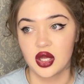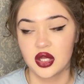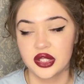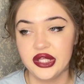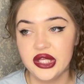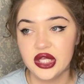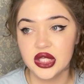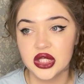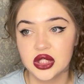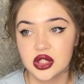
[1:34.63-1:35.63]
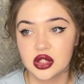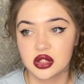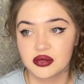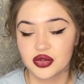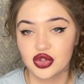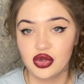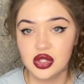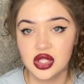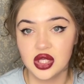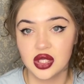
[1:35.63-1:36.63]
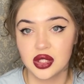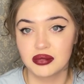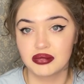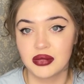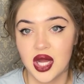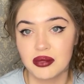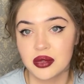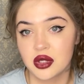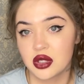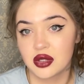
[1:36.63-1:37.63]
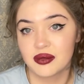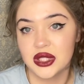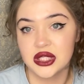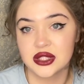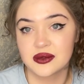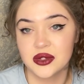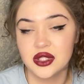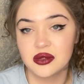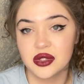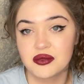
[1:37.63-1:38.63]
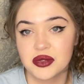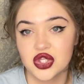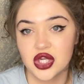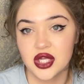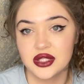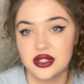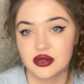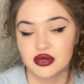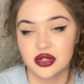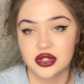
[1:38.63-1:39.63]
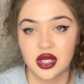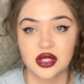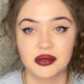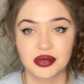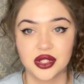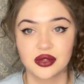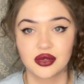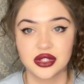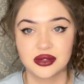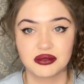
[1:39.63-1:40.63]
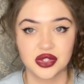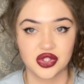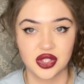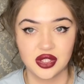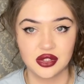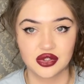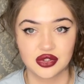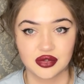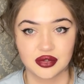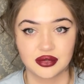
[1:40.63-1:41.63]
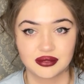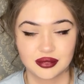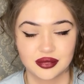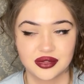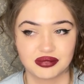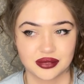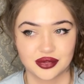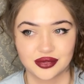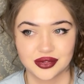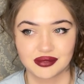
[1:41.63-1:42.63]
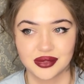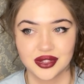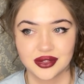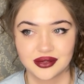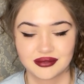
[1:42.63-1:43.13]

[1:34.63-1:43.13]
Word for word: И э, в итоге мама Валера звонит и говорит, приезжай один. Он говорит, как я поеду один без Жени, что ли? Ну, типа, что за бред?